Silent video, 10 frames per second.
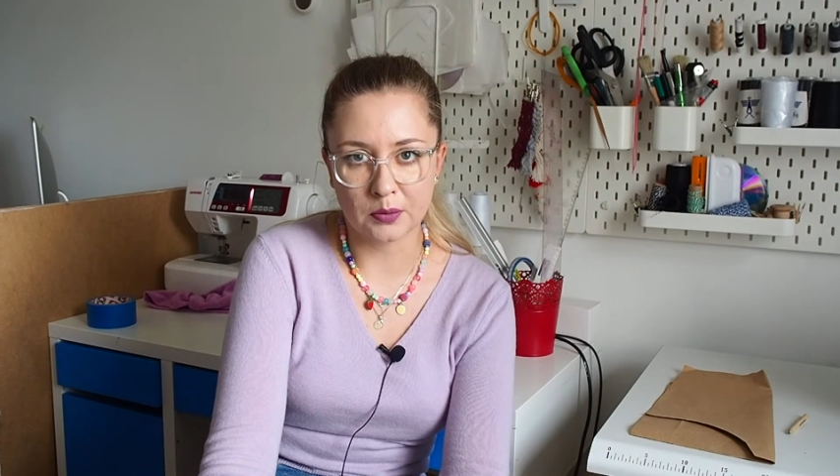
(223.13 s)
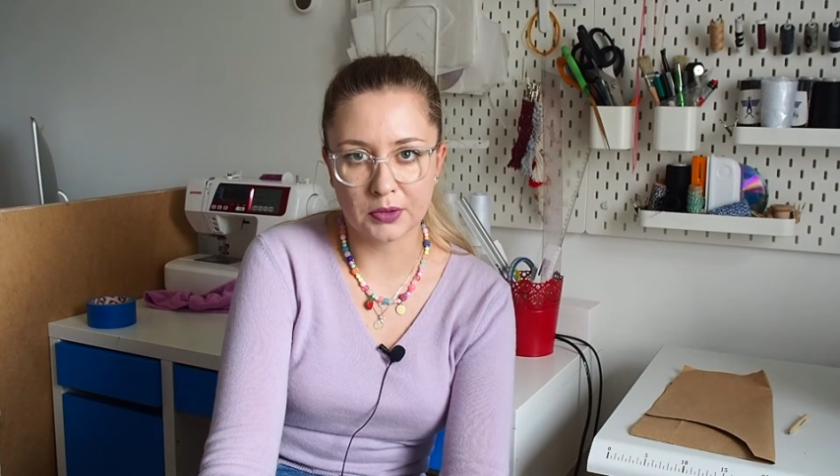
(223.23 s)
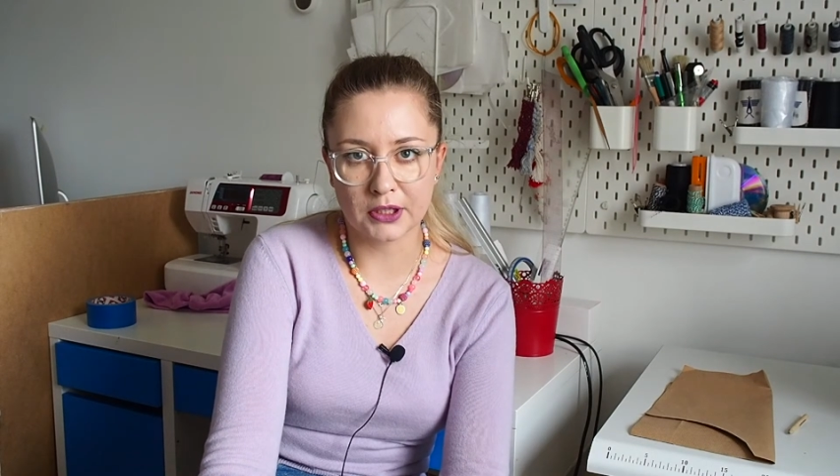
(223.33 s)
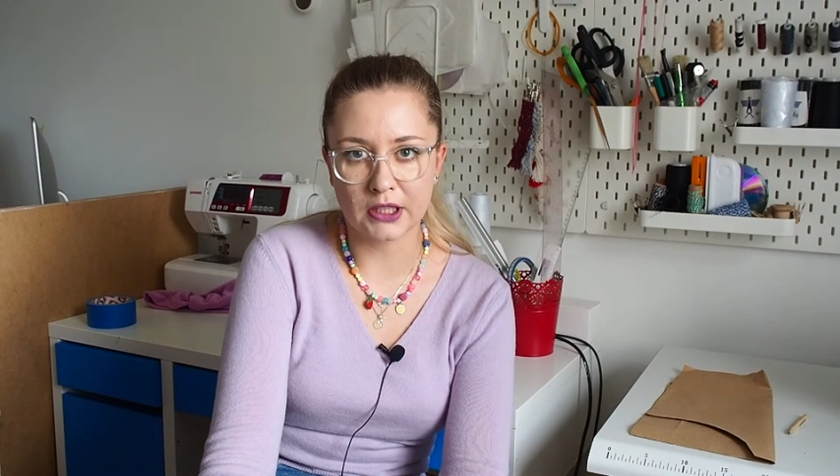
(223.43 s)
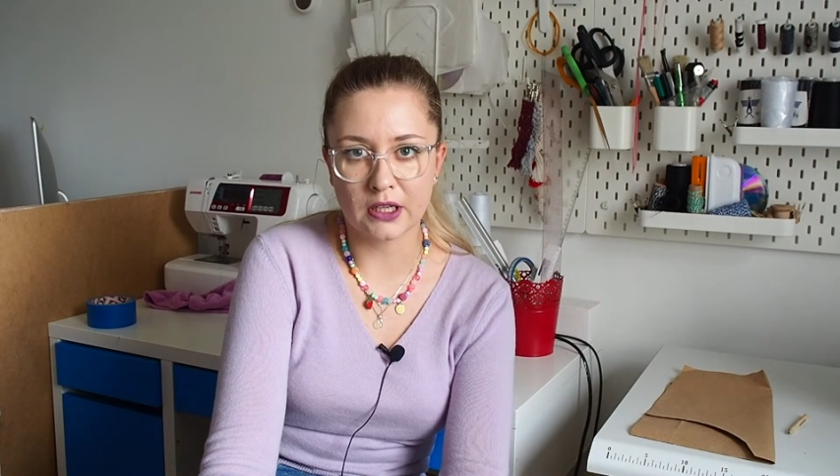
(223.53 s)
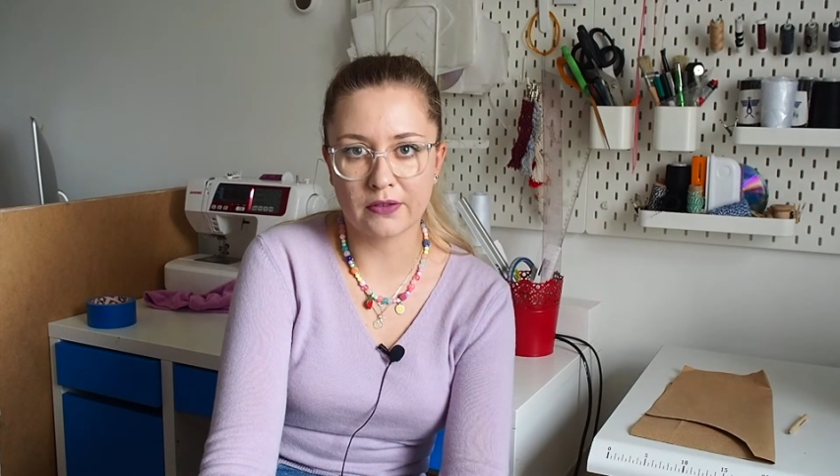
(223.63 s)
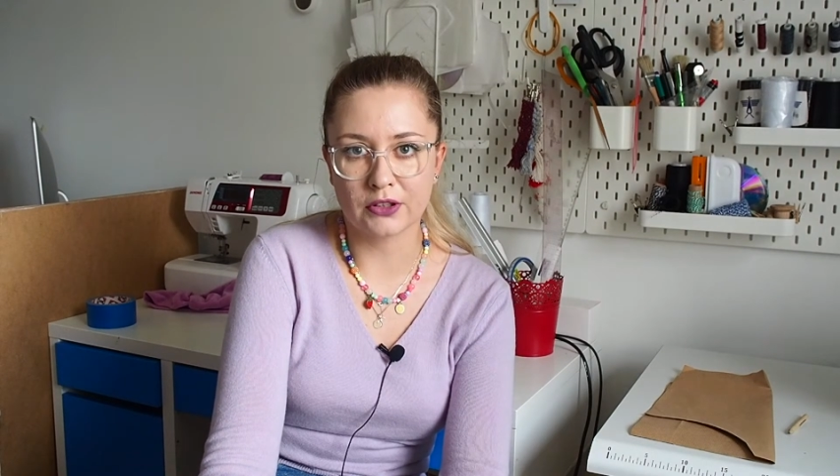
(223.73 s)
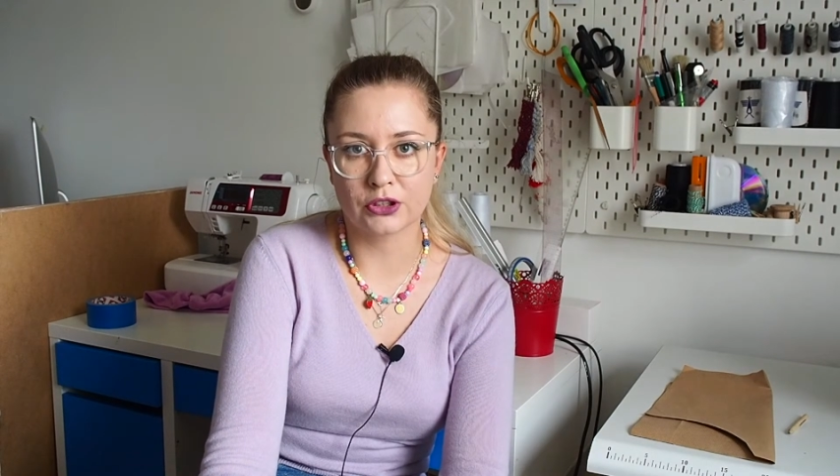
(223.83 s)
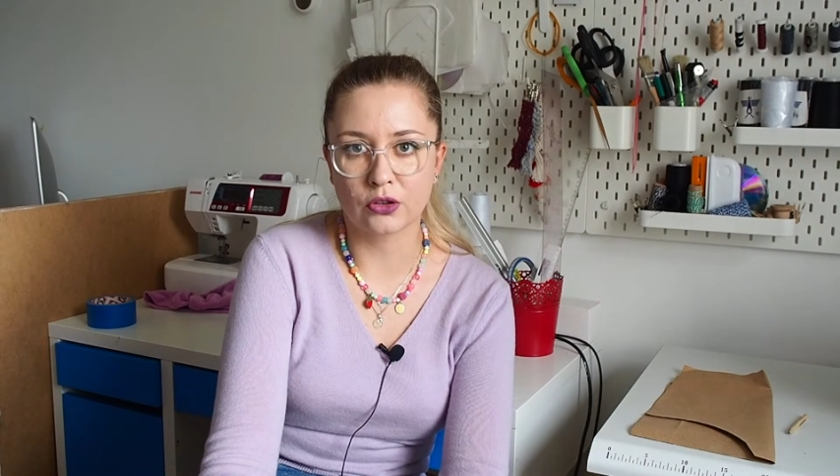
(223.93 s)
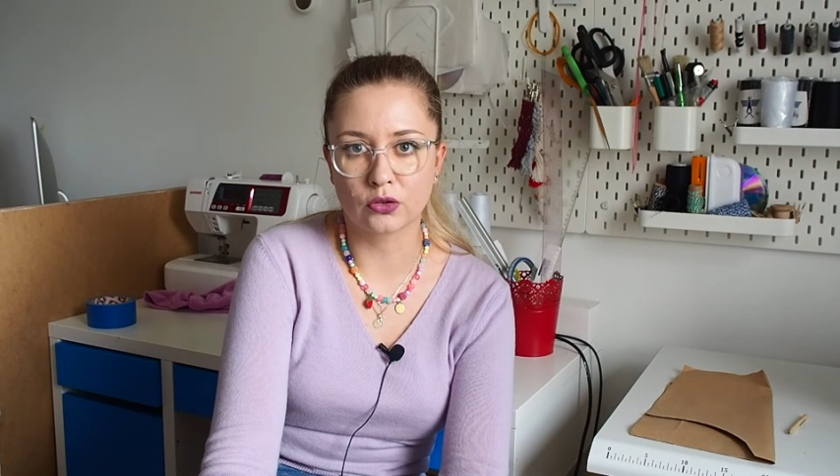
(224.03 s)
pytania
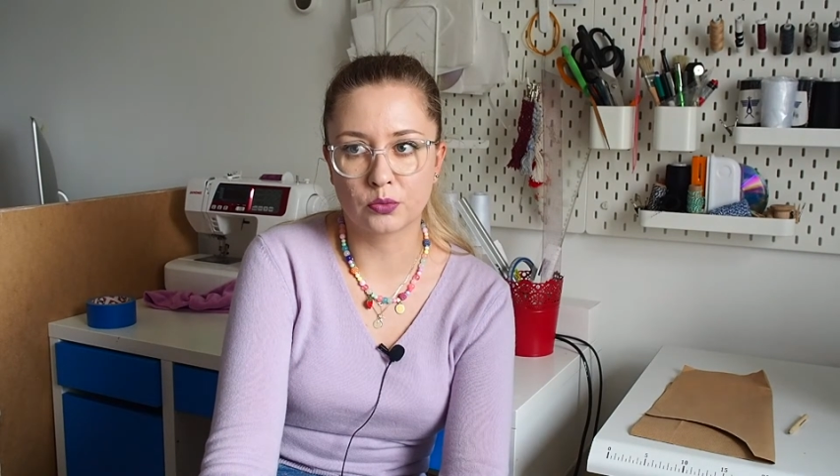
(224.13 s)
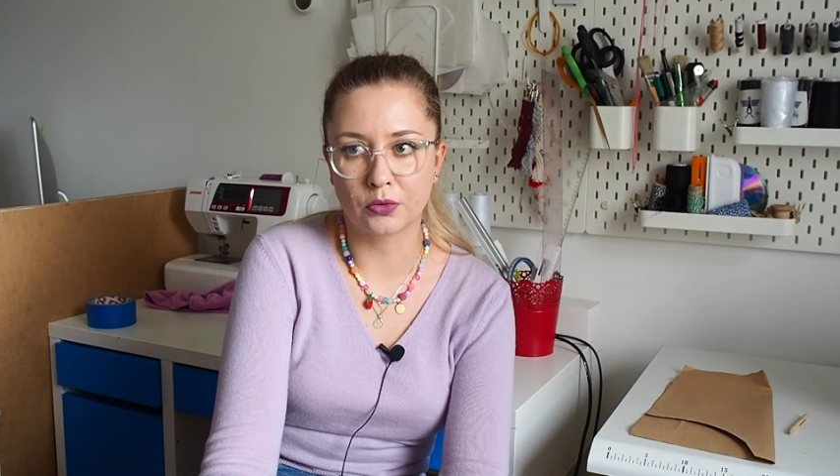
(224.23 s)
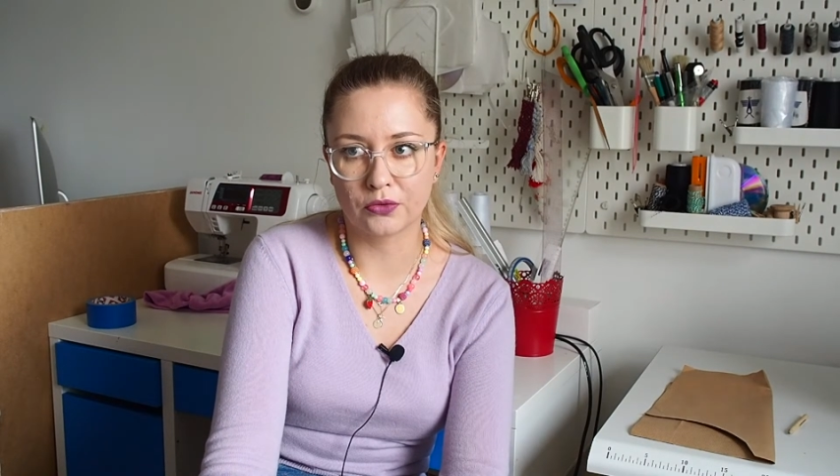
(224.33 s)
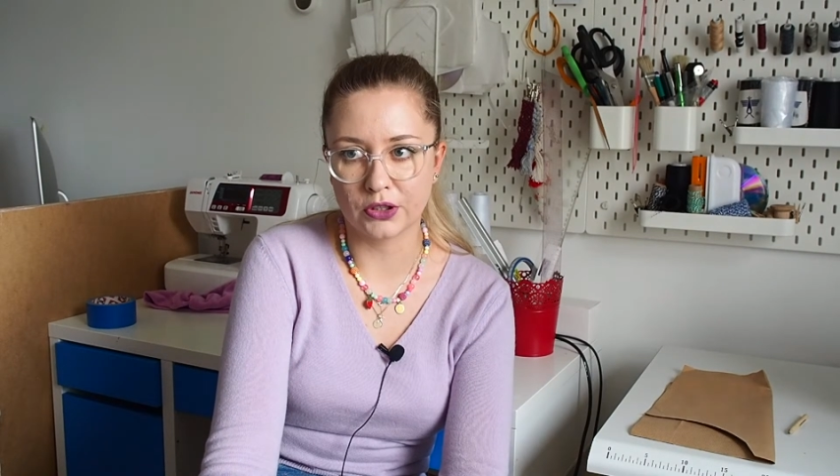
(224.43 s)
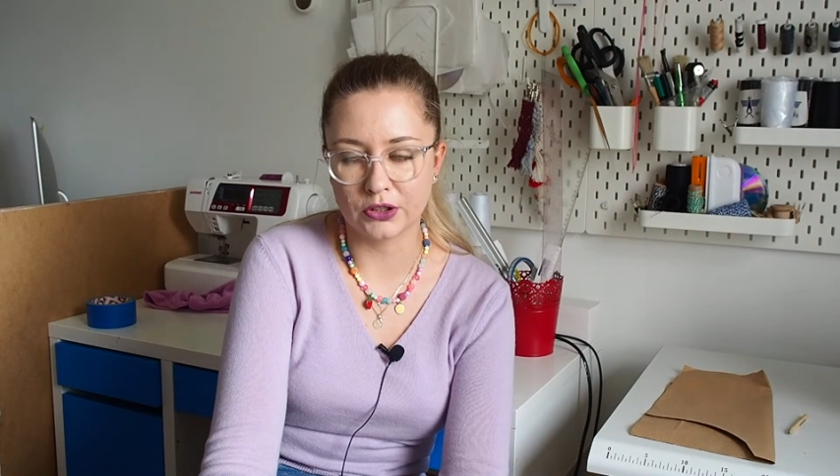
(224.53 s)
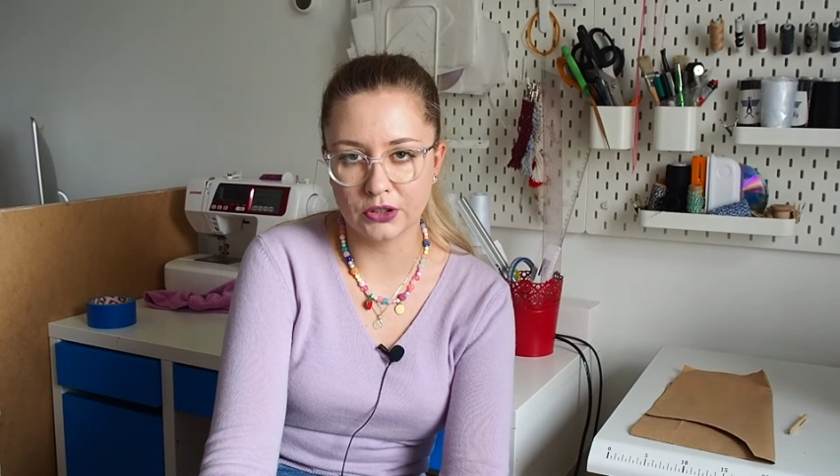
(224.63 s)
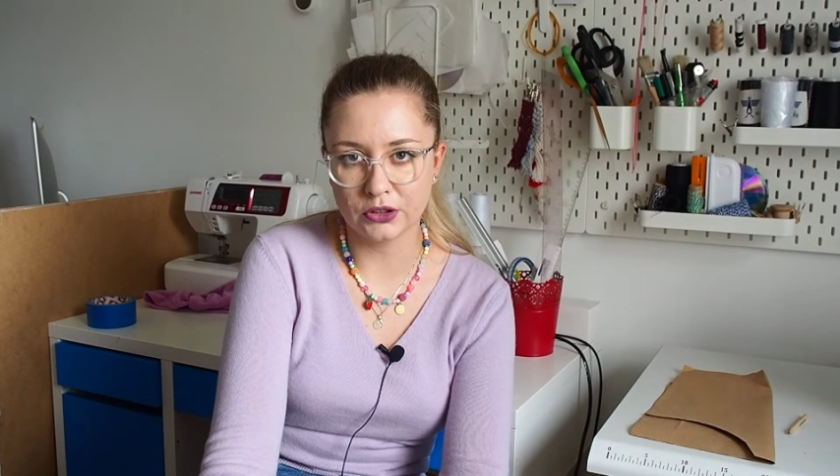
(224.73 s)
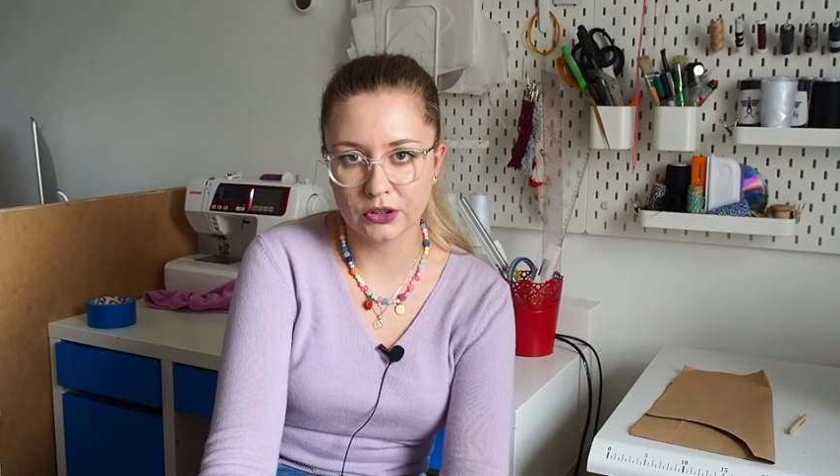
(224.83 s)
Wasze odpowiedzieć.